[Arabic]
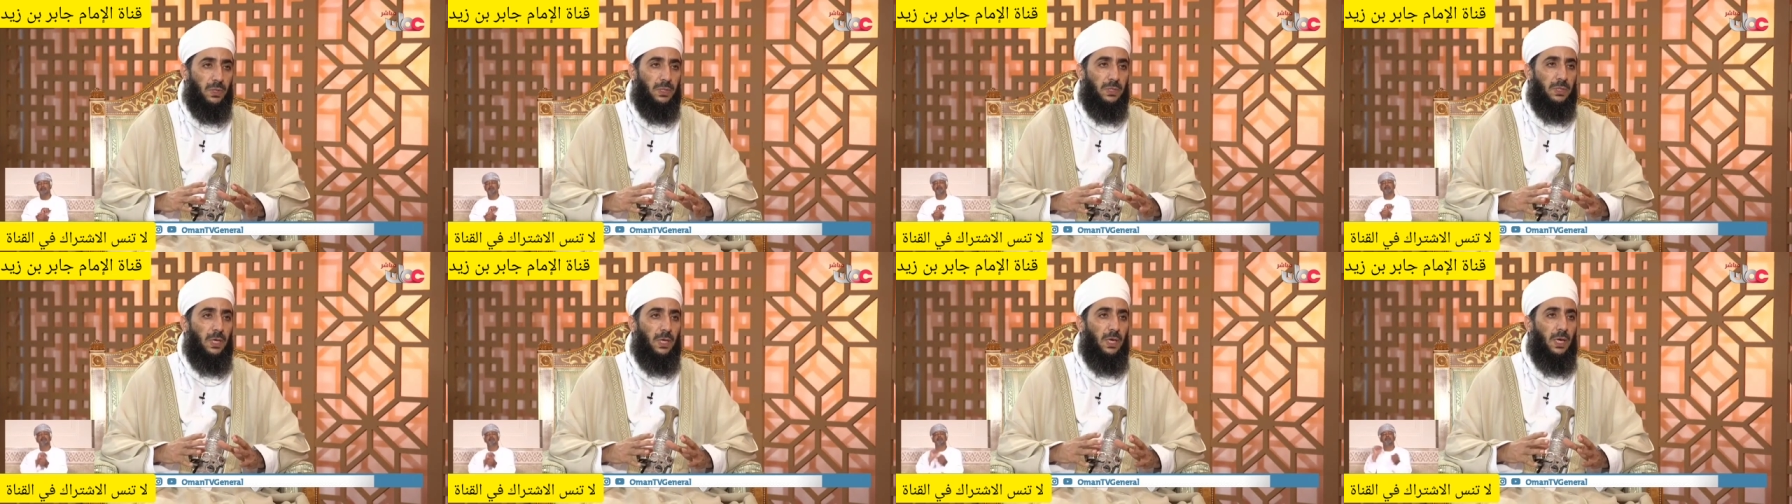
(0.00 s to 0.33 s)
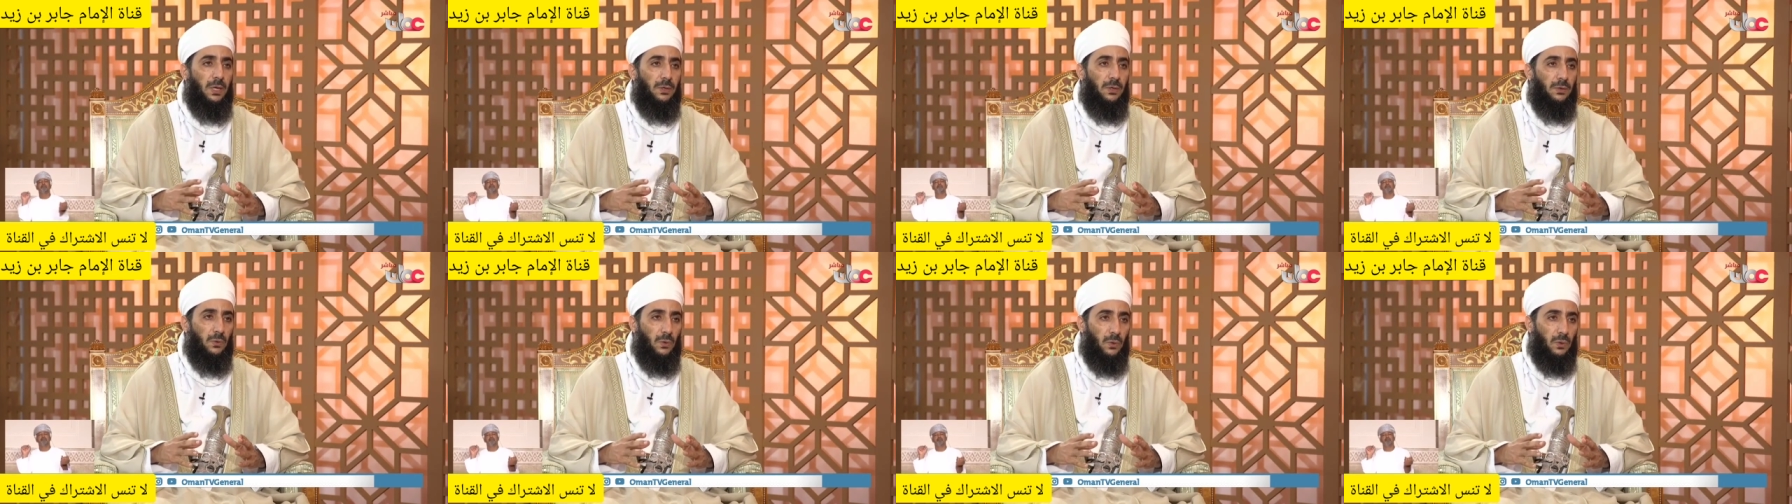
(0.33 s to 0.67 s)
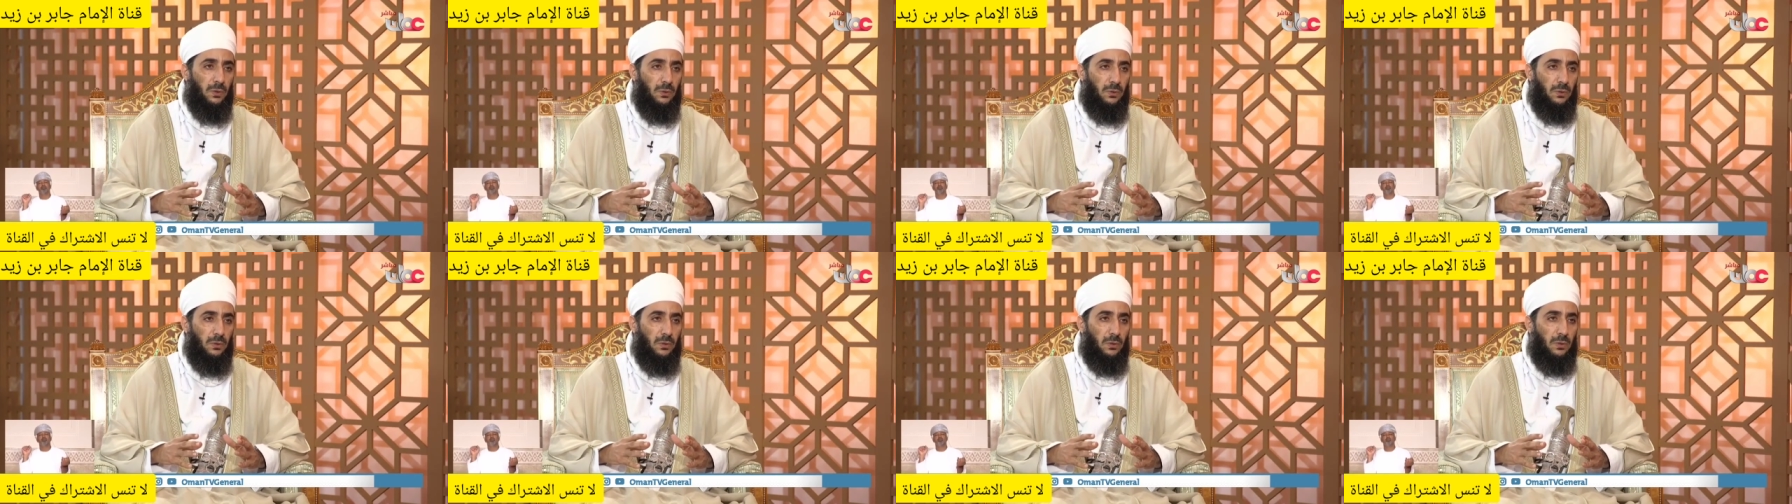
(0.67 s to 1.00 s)

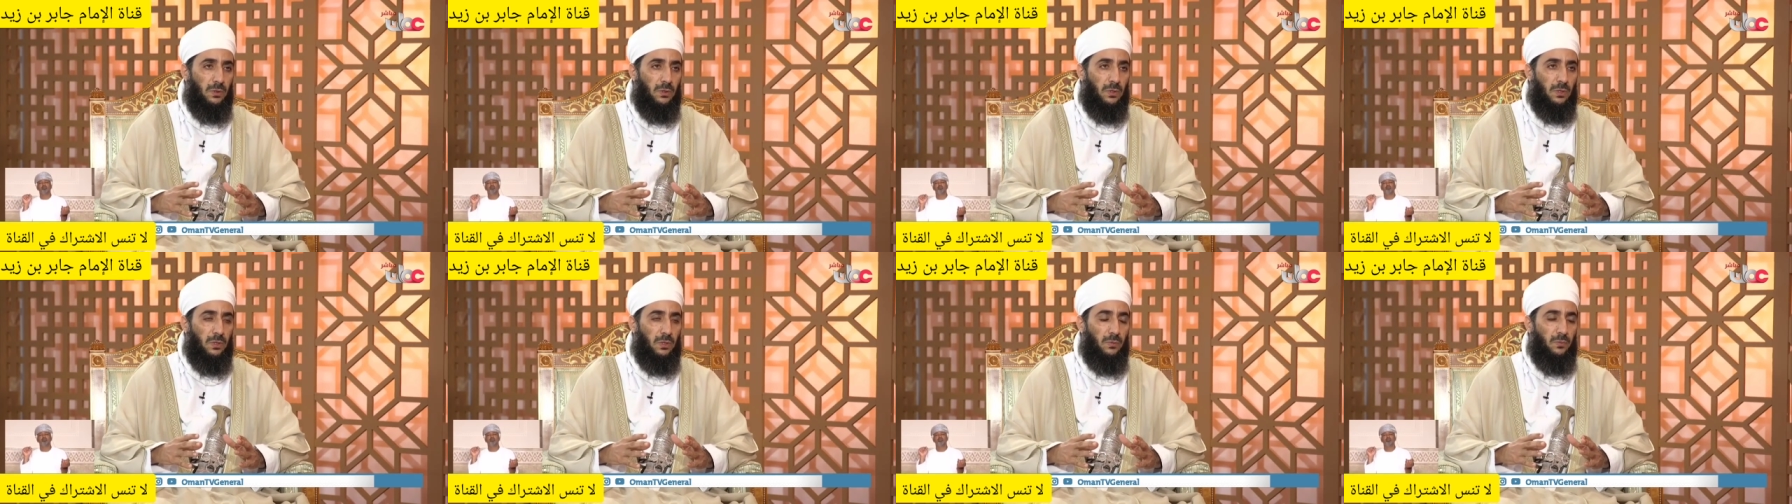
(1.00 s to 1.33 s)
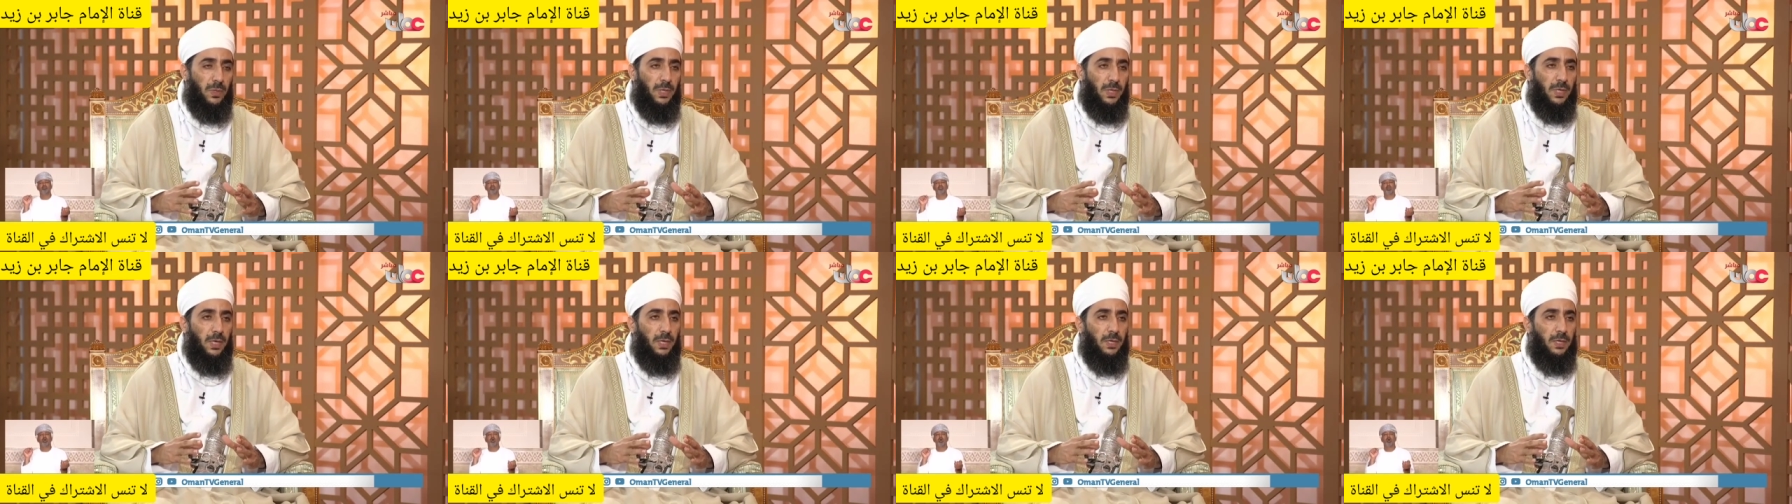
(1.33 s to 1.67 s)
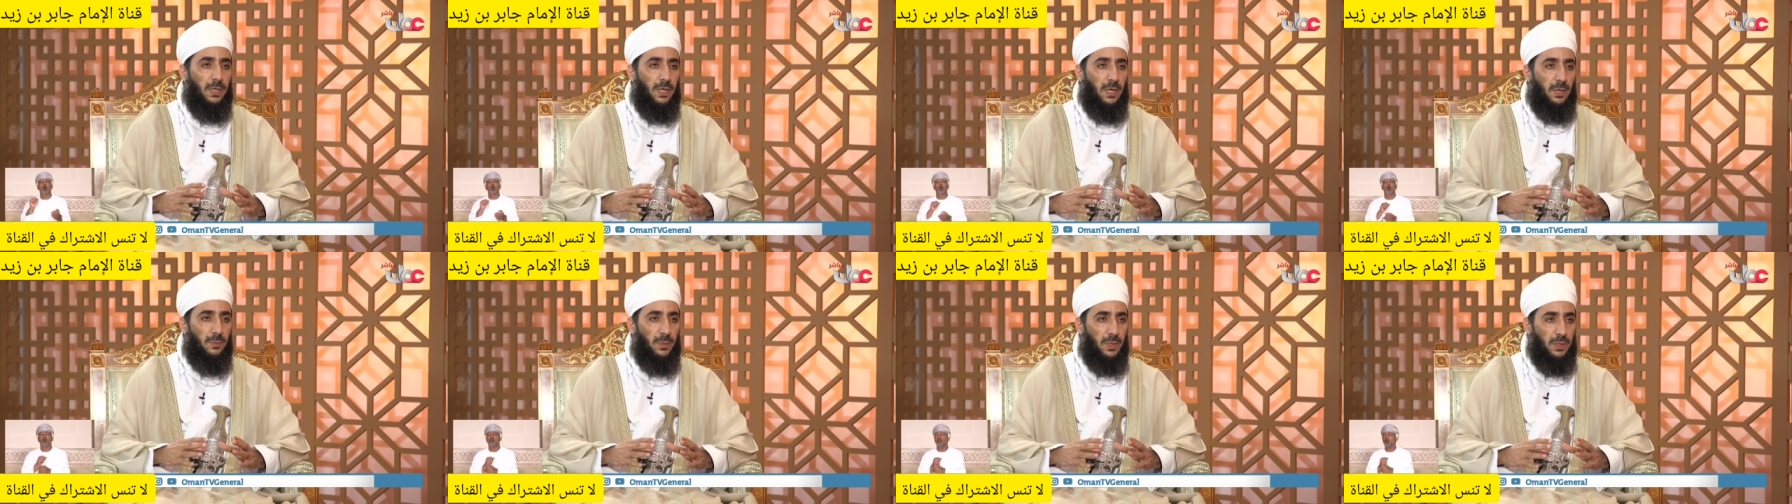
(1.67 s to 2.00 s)
والتحرر من
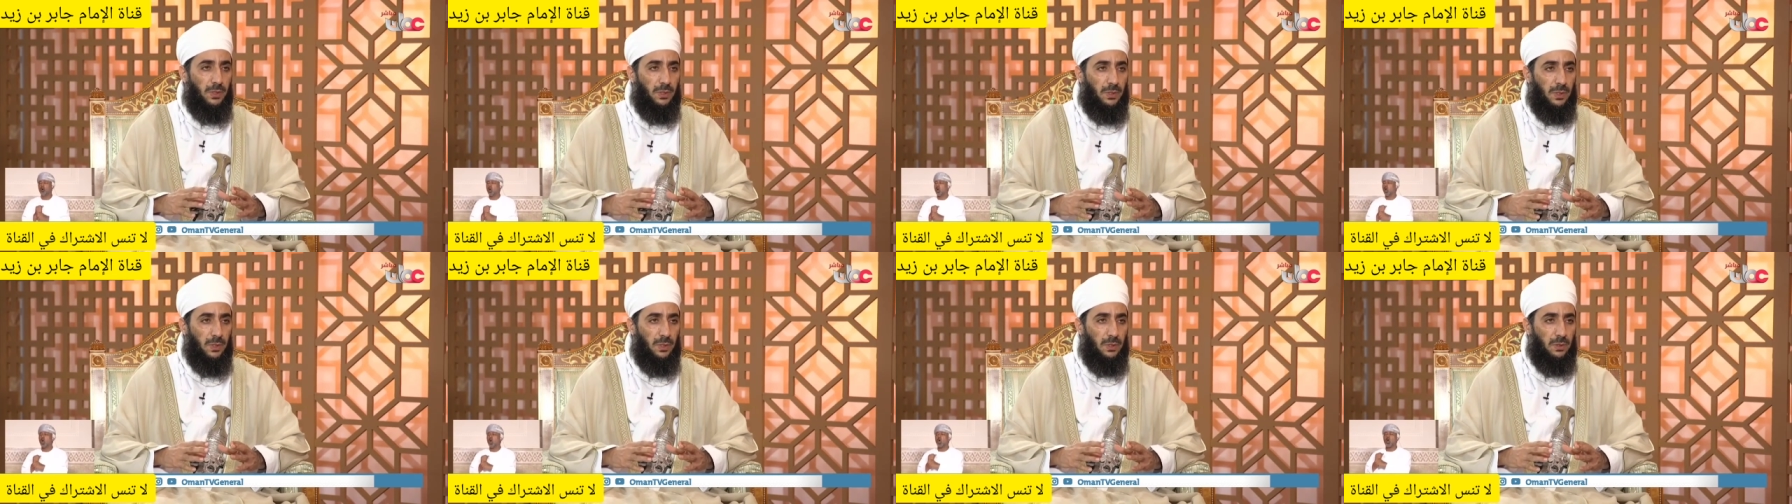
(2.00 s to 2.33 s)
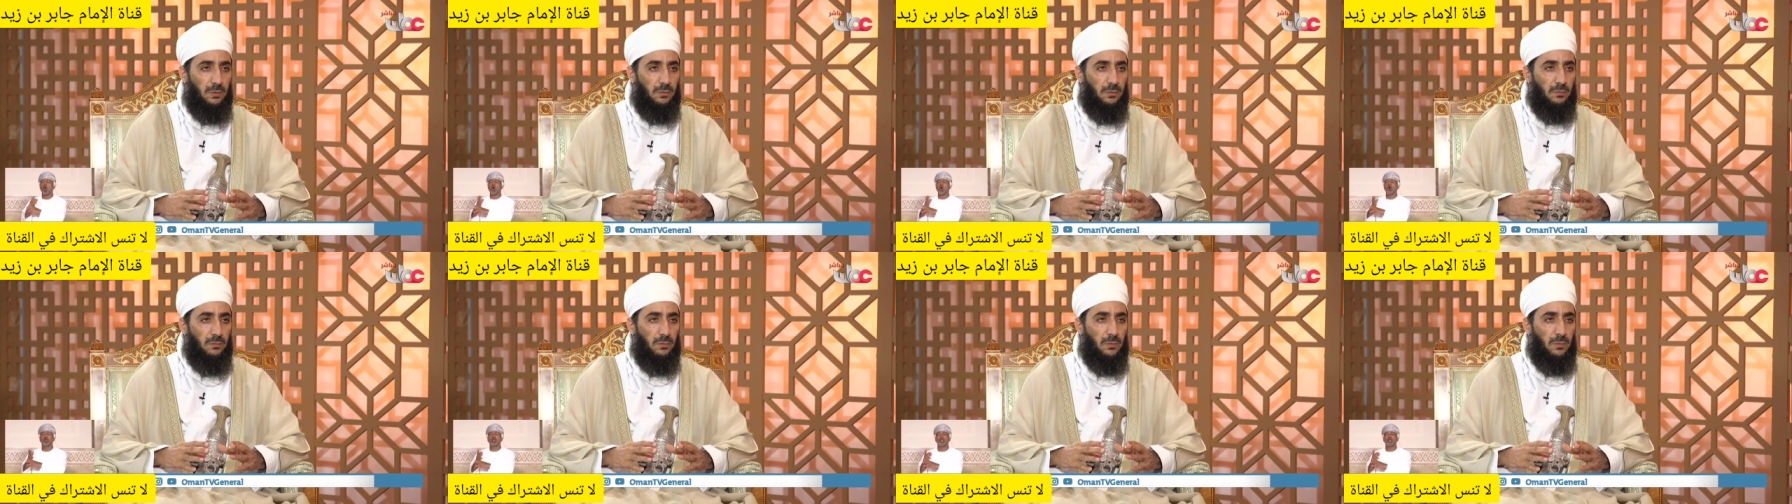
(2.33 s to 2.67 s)
أحكام الدين